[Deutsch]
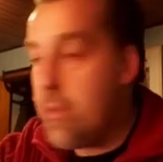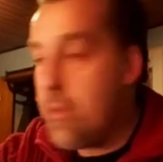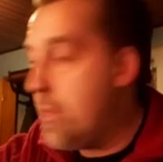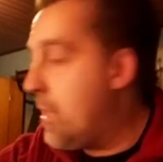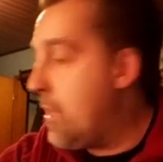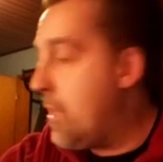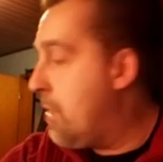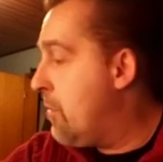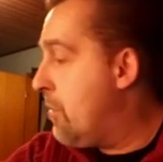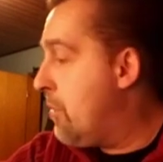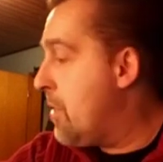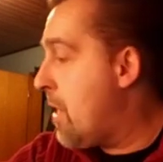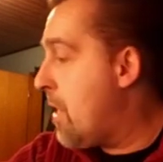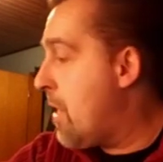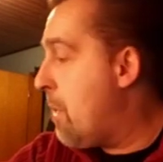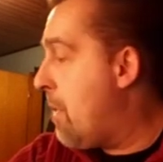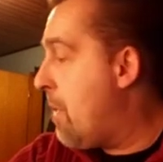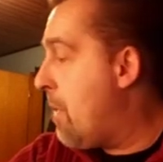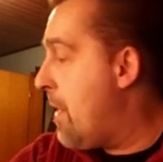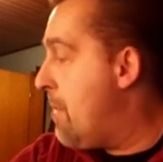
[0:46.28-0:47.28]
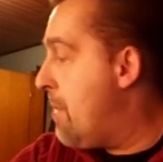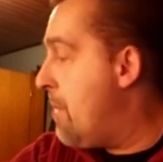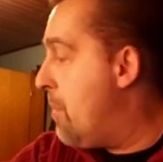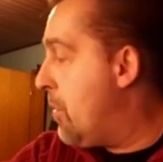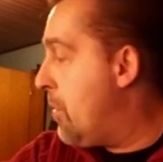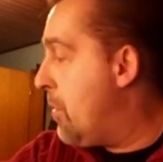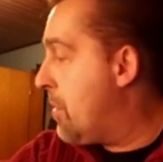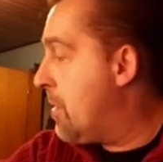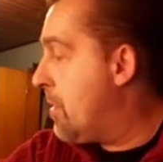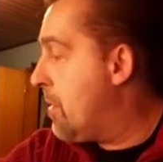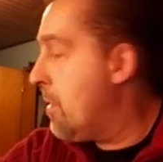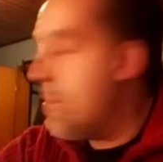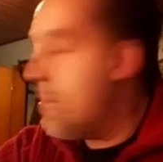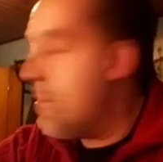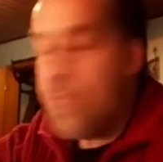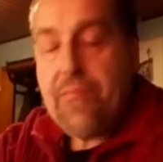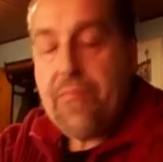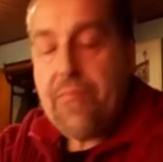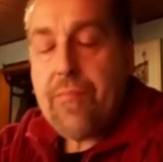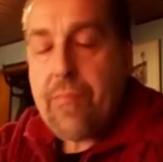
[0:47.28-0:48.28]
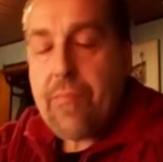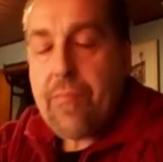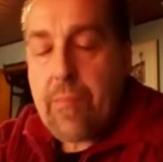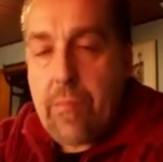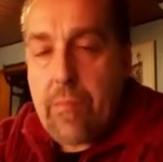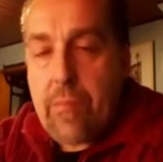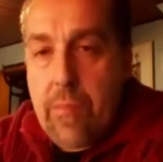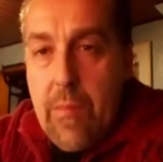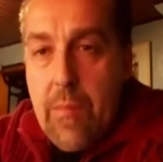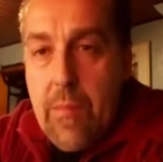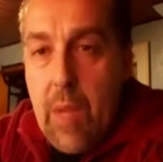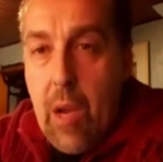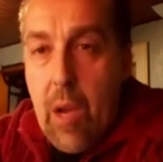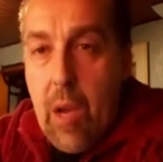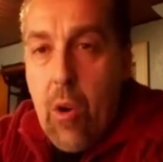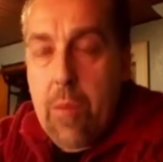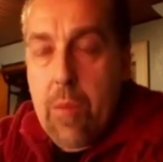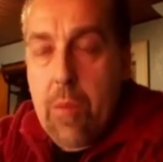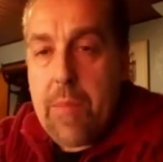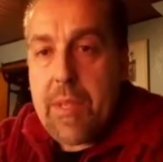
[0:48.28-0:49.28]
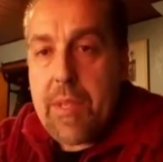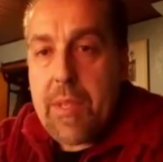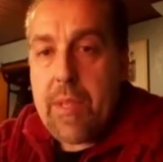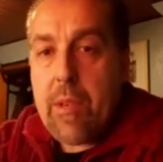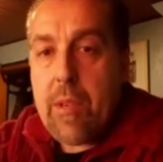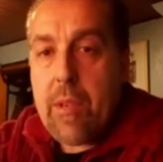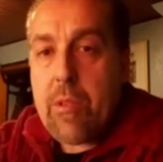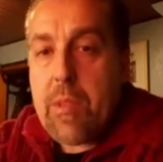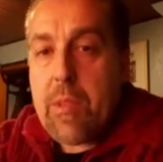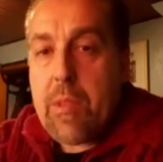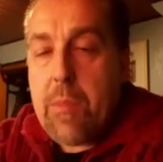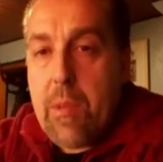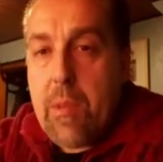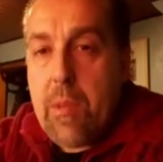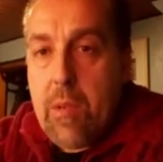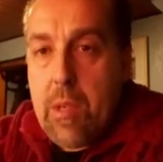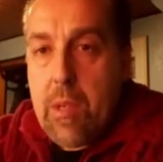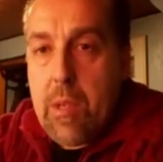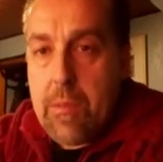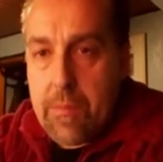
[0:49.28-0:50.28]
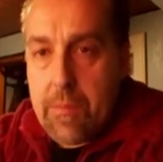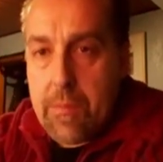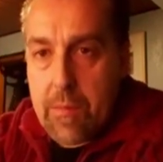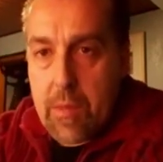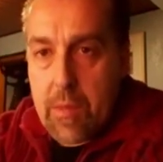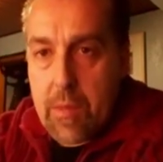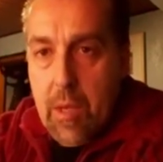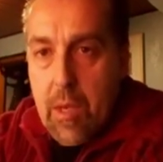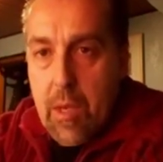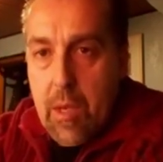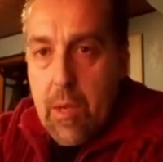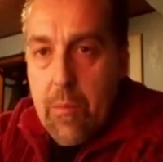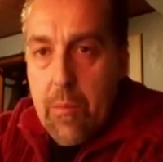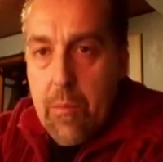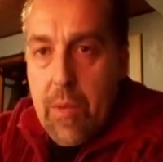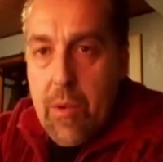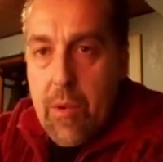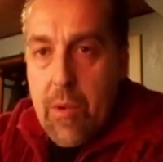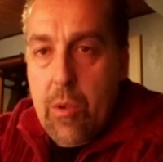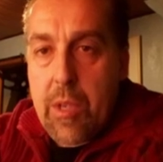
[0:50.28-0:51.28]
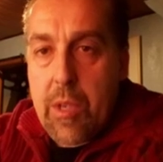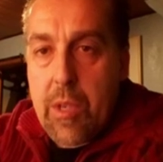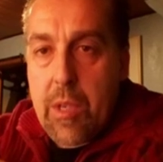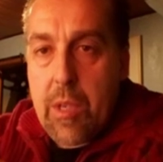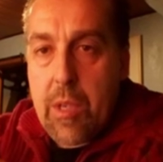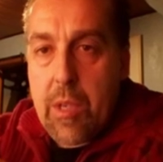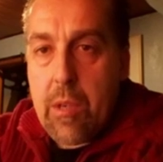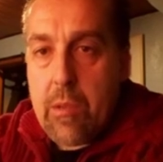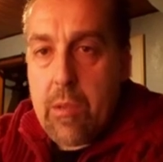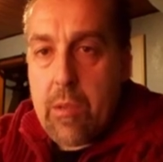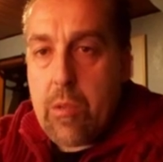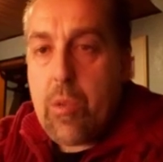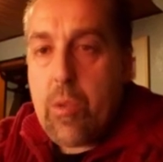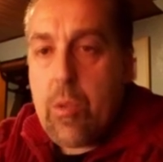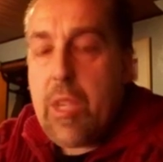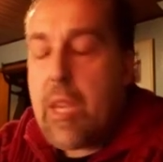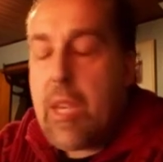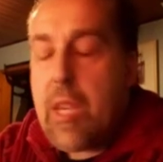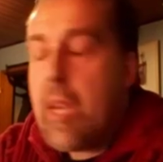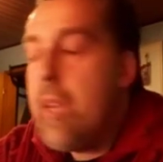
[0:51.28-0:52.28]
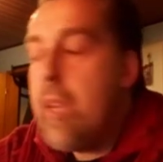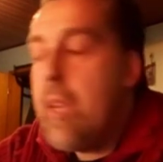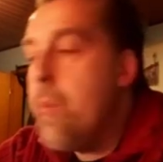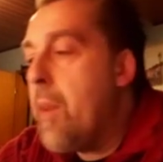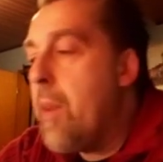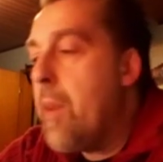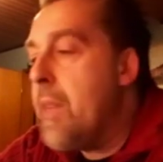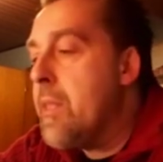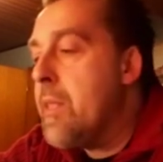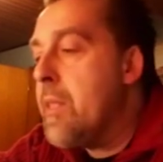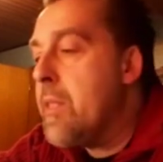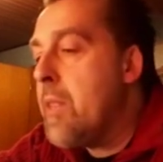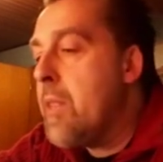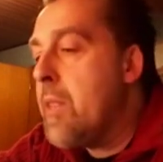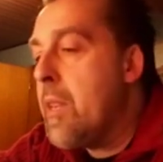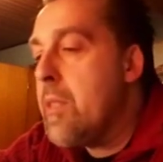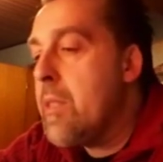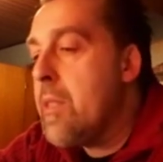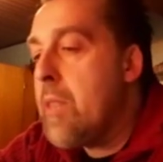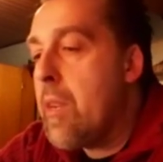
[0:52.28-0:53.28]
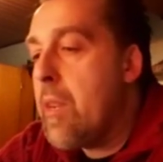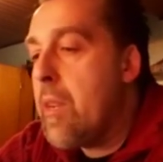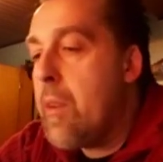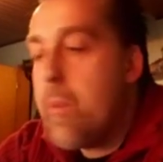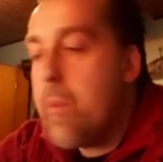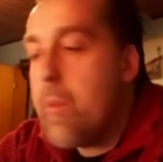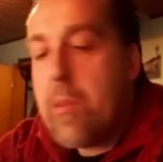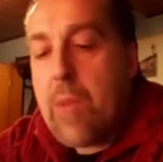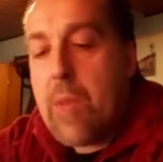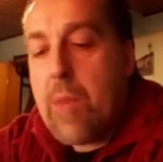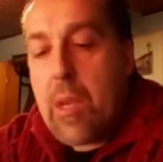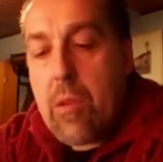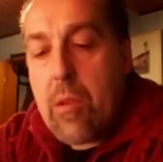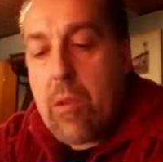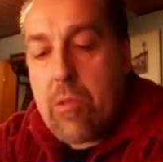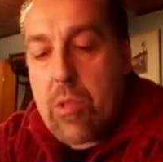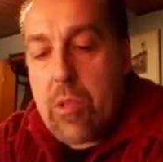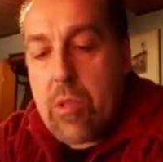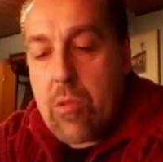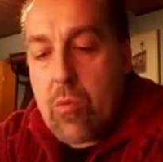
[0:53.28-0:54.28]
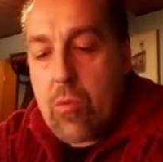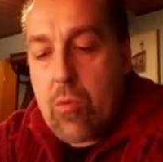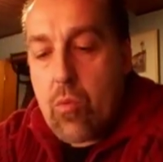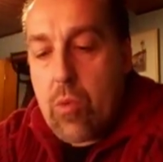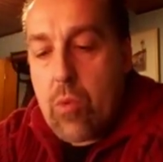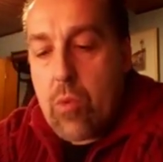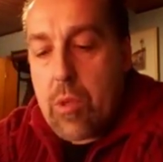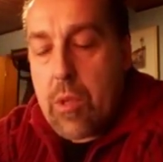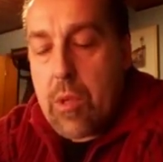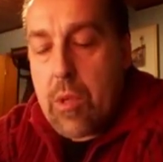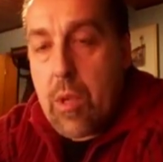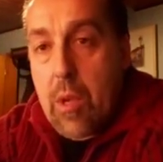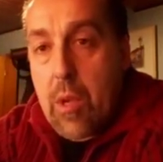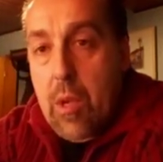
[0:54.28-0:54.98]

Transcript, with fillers: die ich durcharbeiten möchte. Auch ein bisschen aus der Bibel mit euch durchgehen. Ein paar interessante Sachen habe ich mir daraus gesucht.